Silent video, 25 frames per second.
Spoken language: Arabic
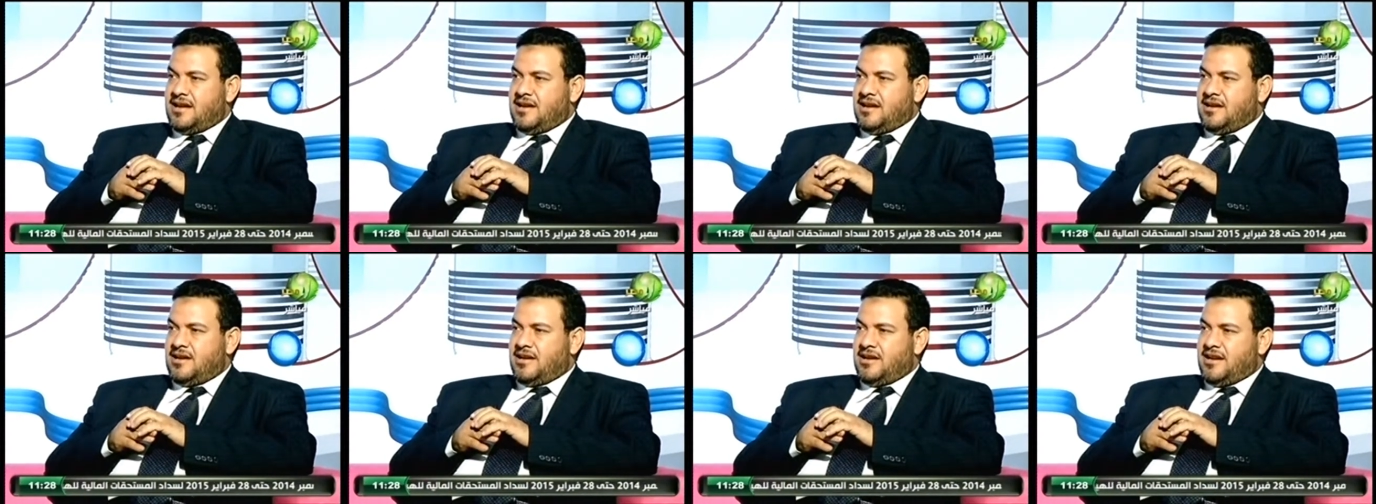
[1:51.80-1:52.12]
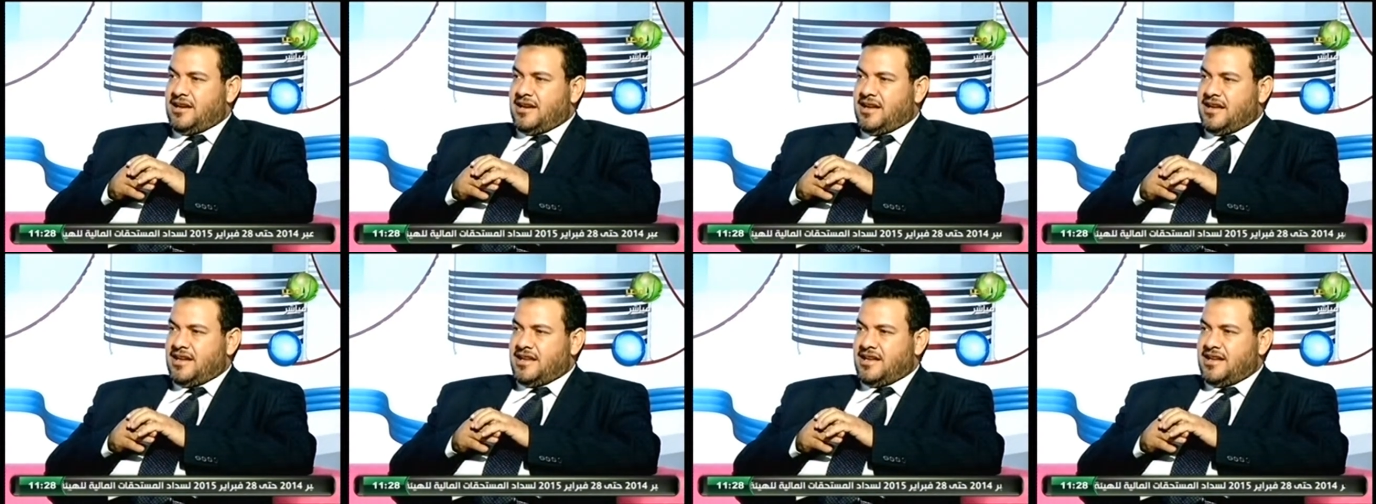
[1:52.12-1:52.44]

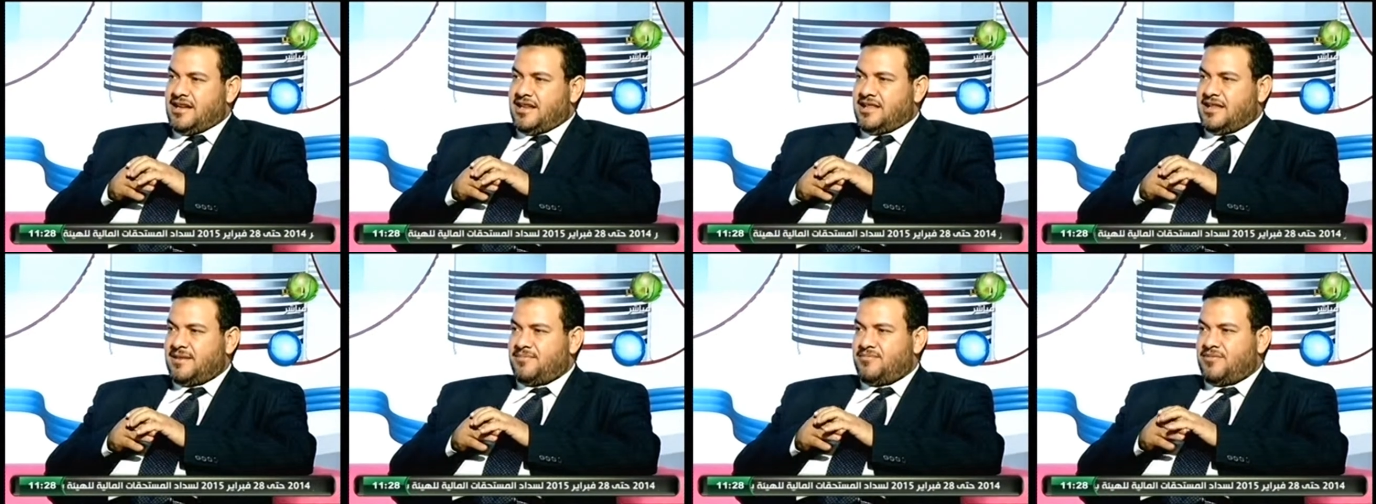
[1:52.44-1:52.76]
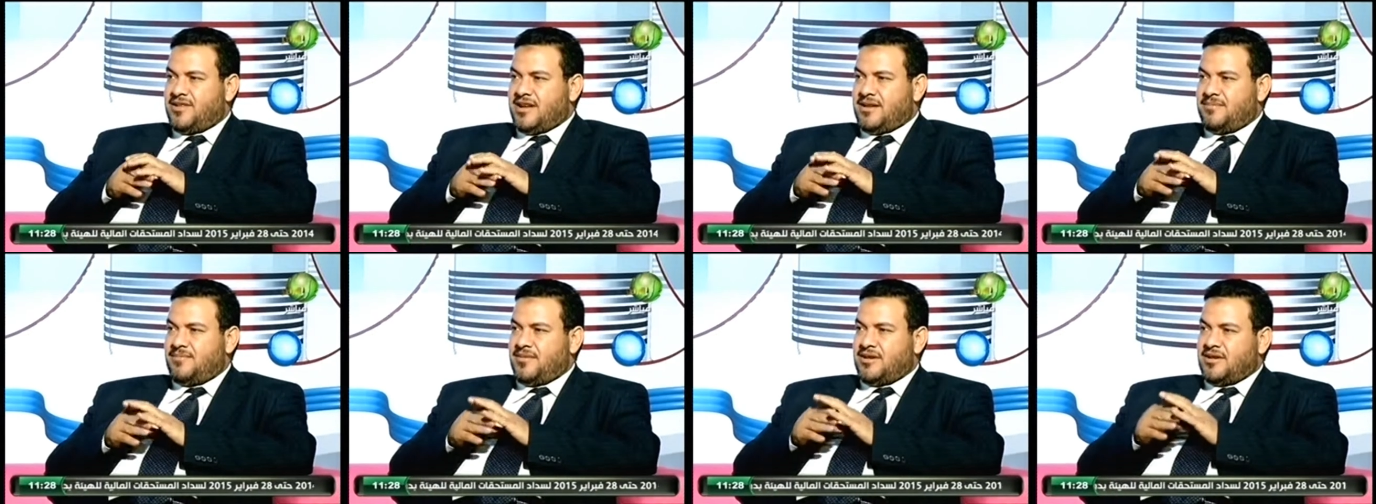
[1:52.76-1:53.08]
اللي هي
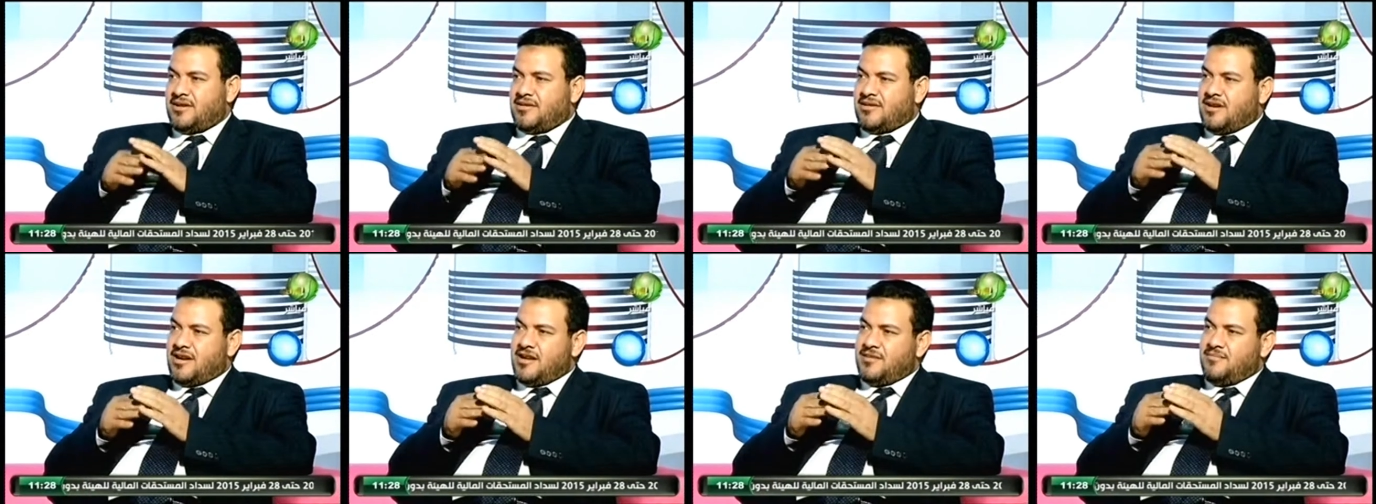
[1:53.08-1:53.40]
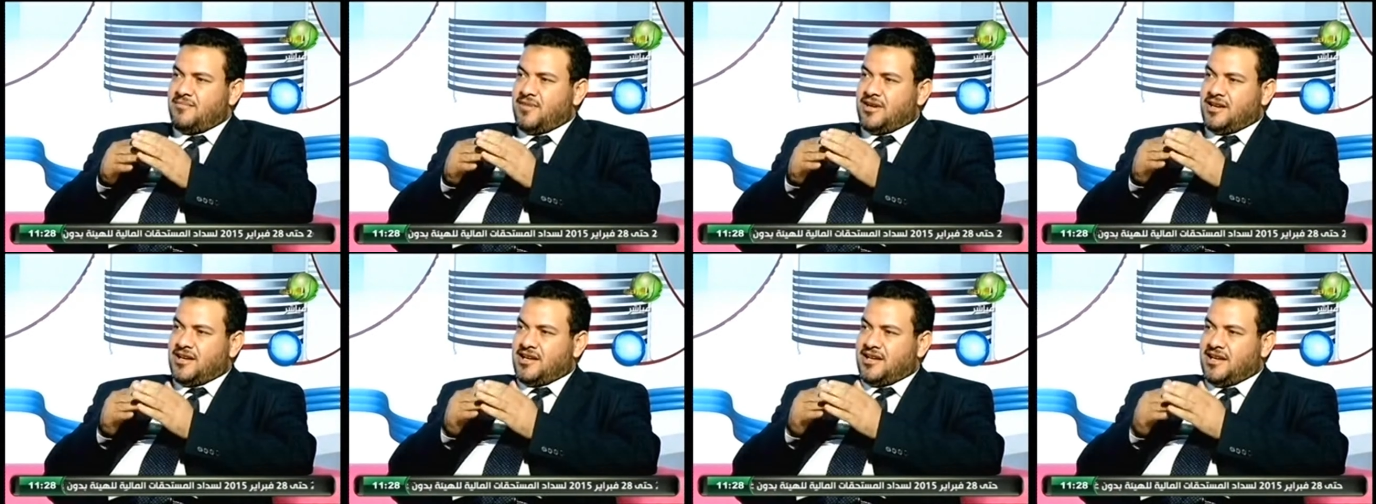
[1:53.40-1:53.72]
تبدأ من قيم
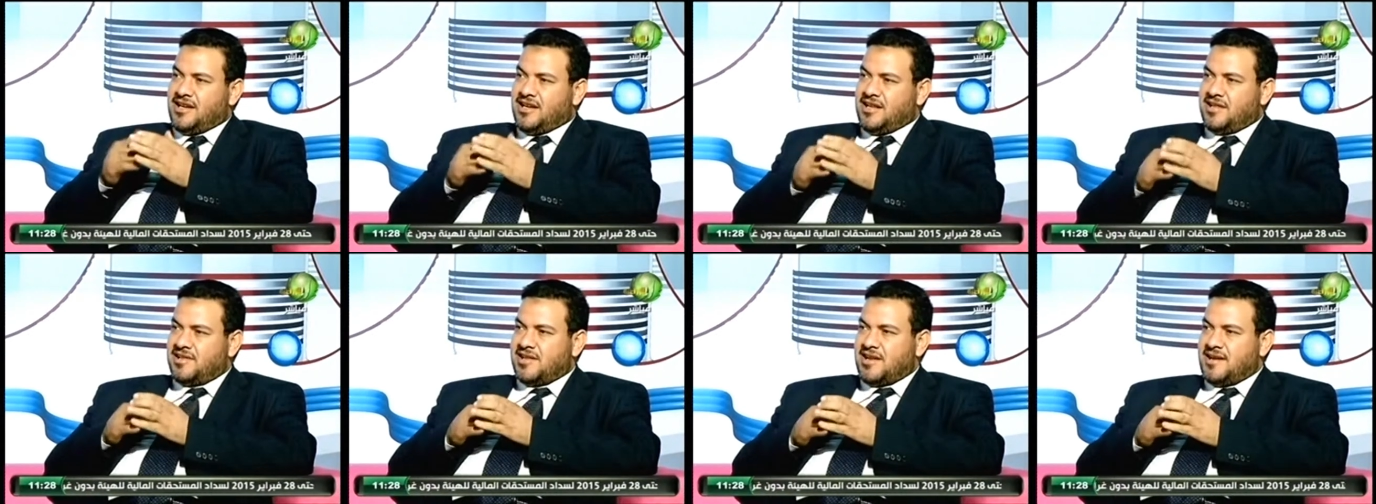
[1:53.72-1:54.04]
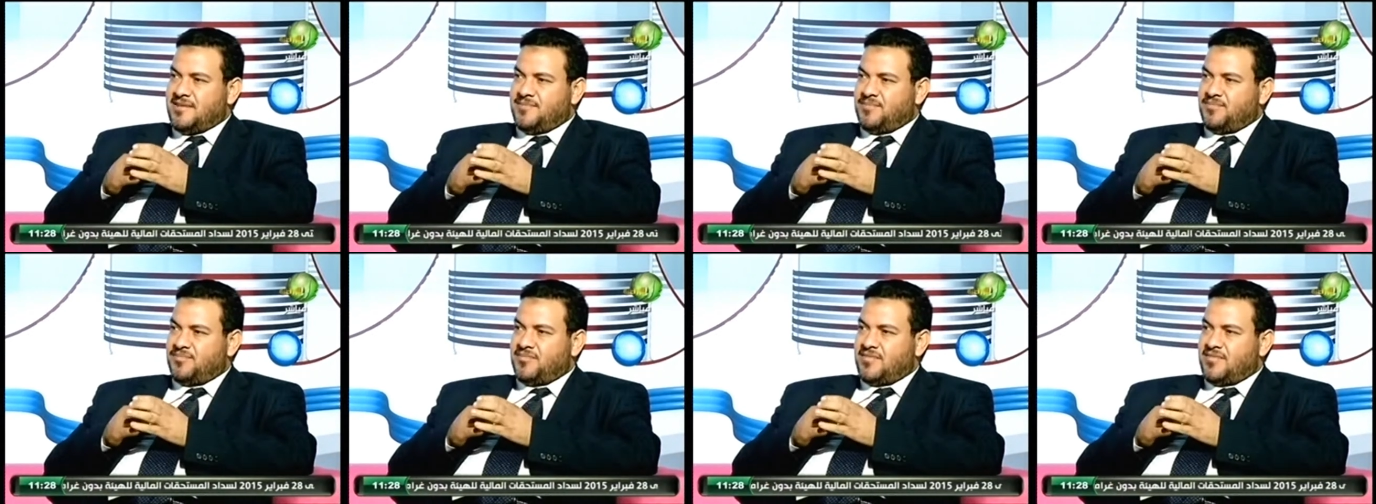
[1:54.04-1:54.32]
من الجيزة